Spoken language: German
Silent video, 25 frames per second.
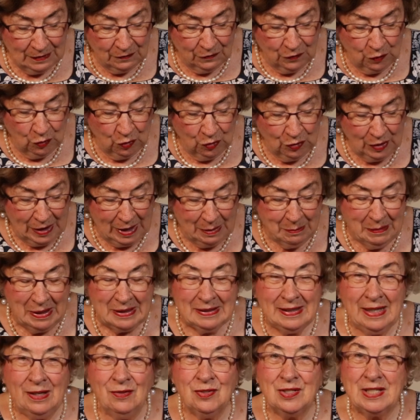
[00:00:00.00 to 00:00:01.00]
davon in
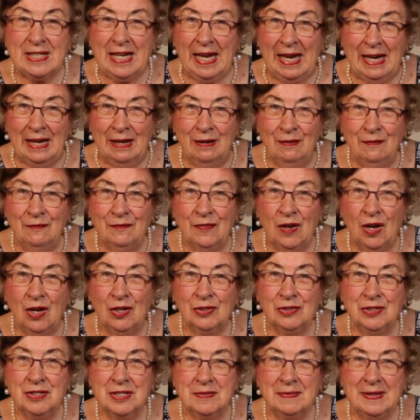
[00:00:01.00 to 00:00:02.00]
Matthäus 11,
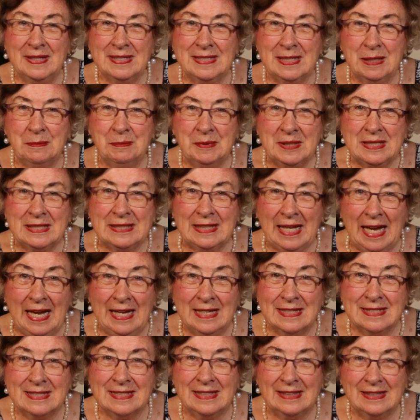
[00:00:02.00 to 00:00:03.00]
28 bis
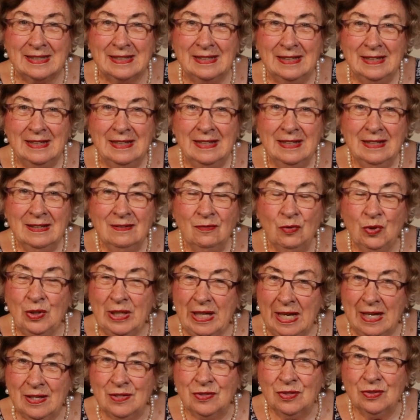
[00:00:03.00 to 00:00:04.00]
30 wo
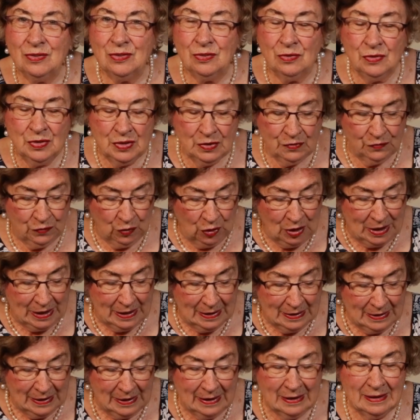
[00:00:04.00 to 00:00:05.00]
Jesus uns
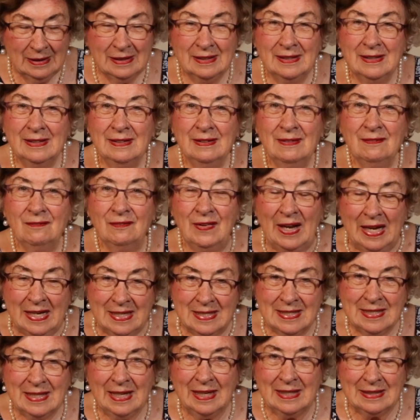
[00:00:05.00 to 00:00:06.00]
folgende
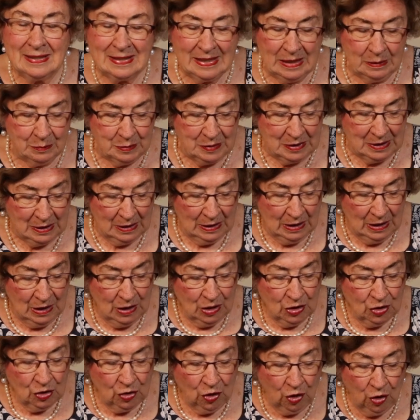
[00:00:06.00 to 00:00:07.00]
Weisheit gibt.
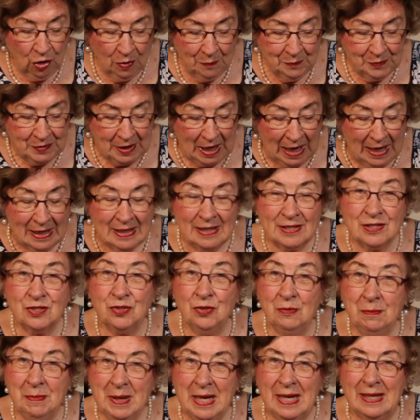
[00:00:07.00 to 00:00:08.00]
Kommt alle
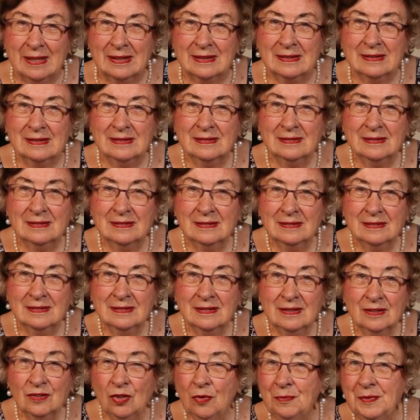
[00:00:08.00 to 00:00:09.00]
zu mir,
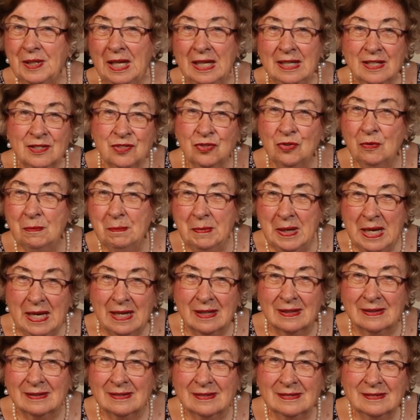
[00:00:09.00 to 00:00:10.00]
kommt alle zu
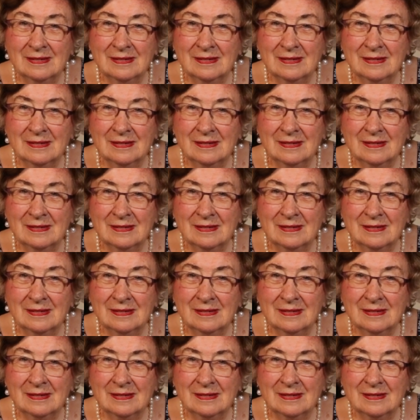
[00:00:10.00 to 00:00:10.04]
mir,